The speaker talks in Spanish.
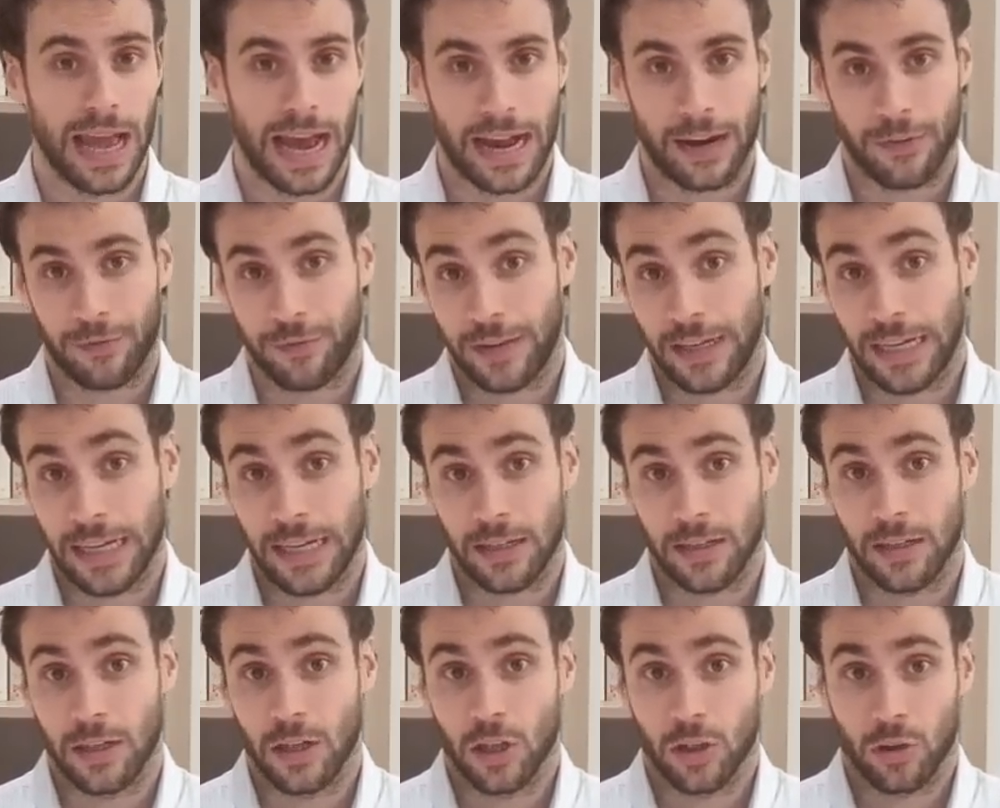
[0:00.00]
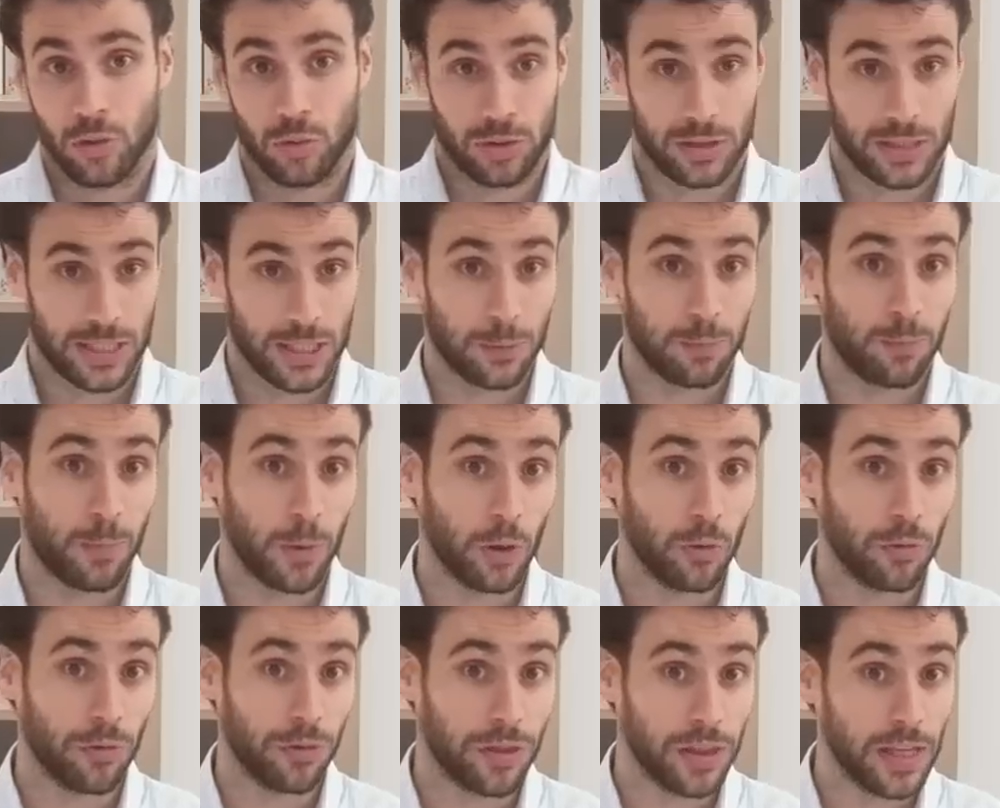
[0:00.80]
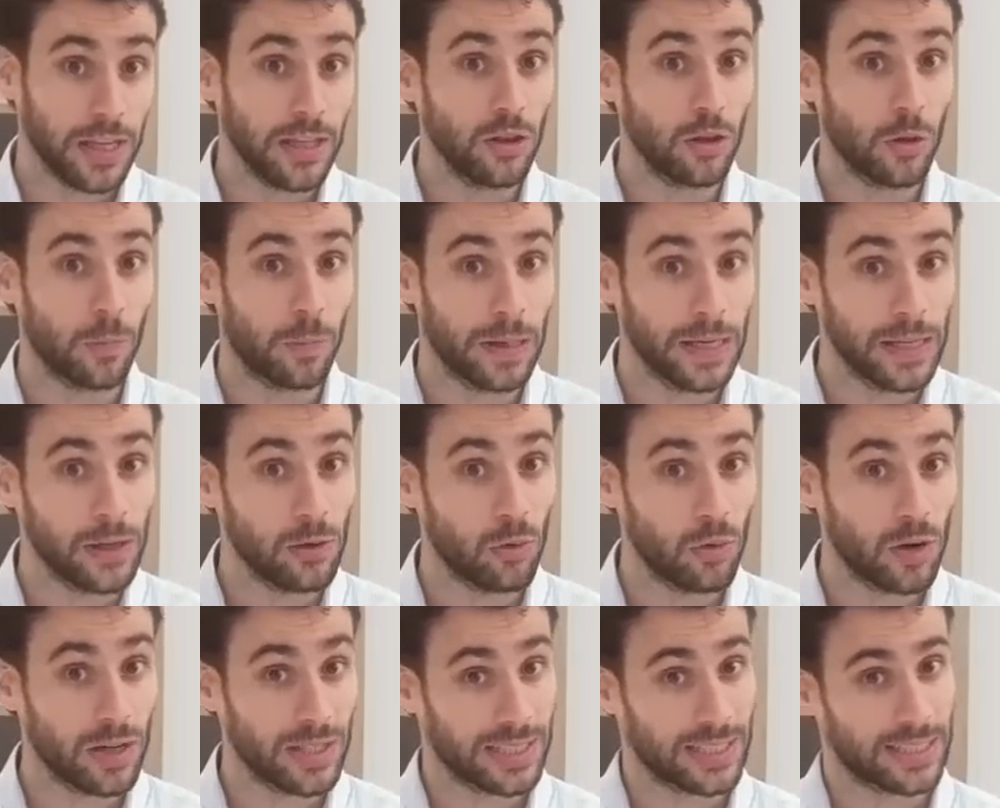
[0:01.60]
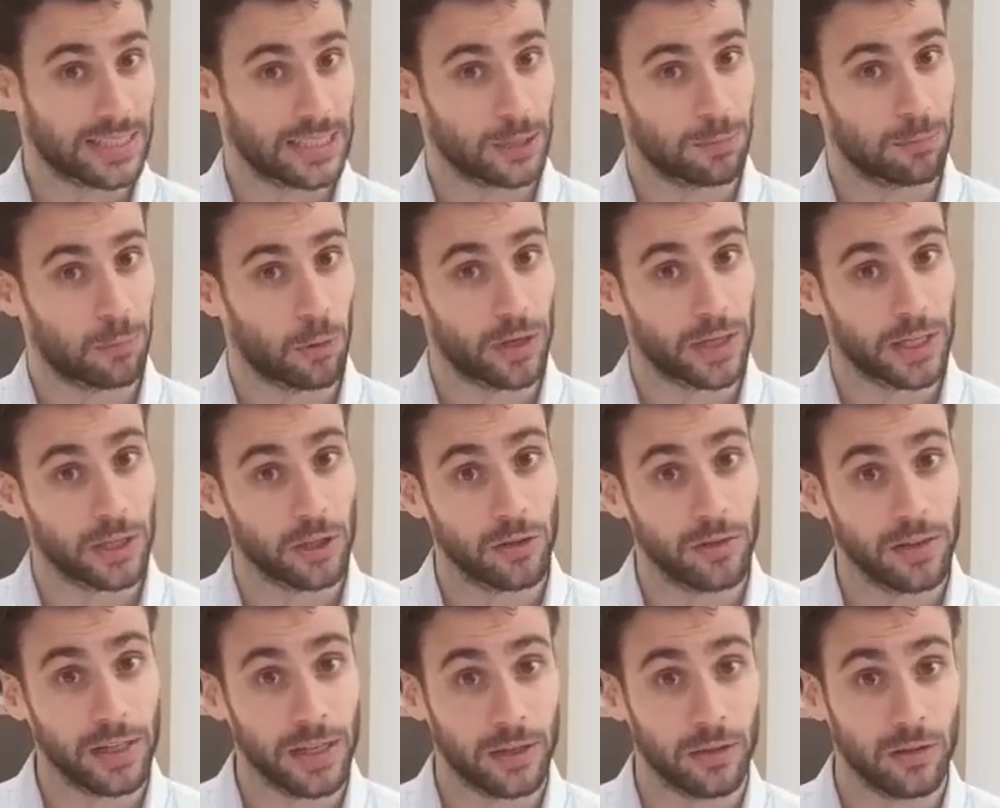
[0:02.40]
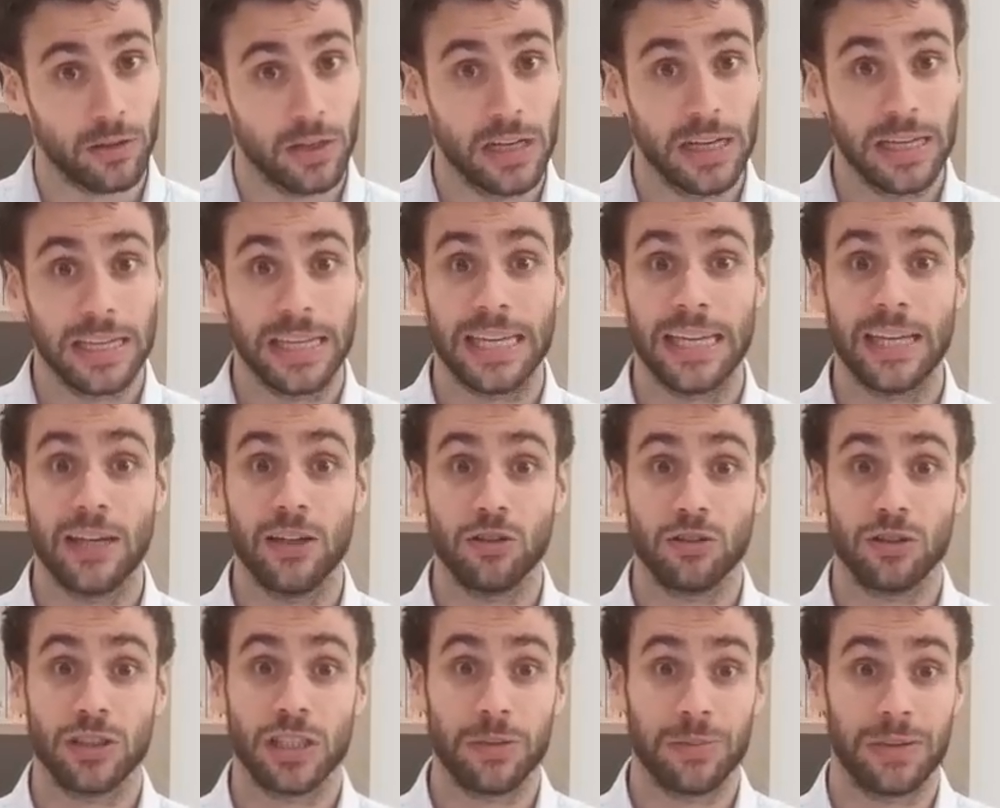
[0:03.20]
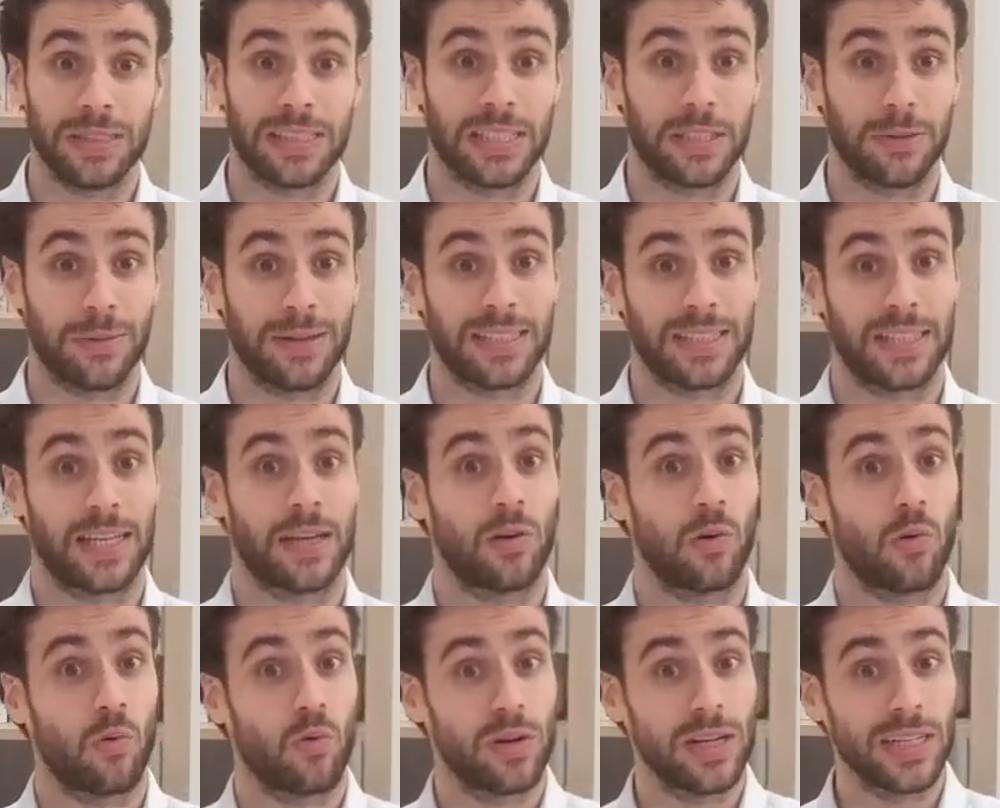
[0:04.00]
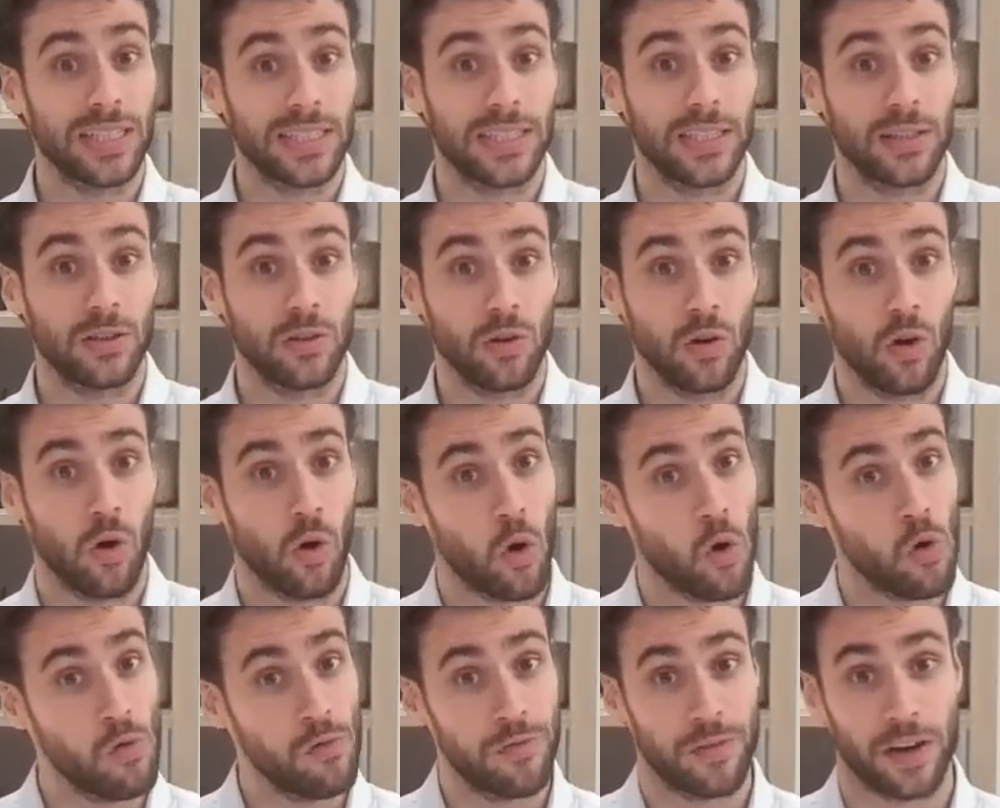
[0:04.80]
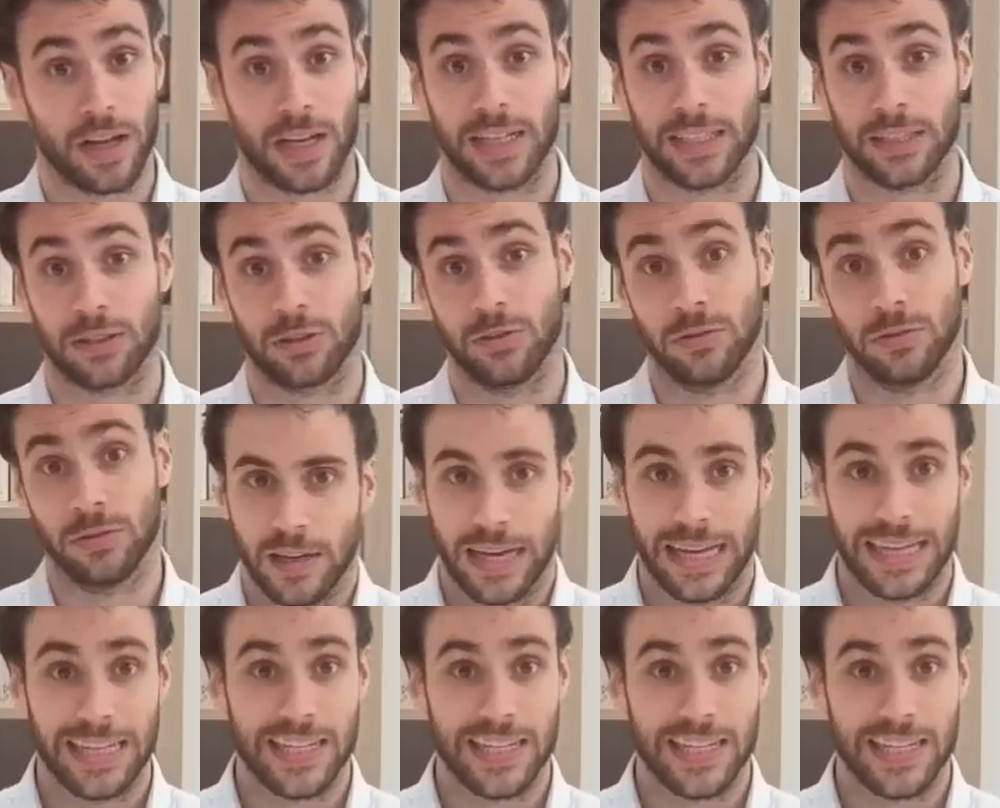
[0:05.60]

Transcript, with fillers: Al final, tú estás produciendo películas, estás poniendo dinero y no sabes si va a ser un éxito o un fracaso.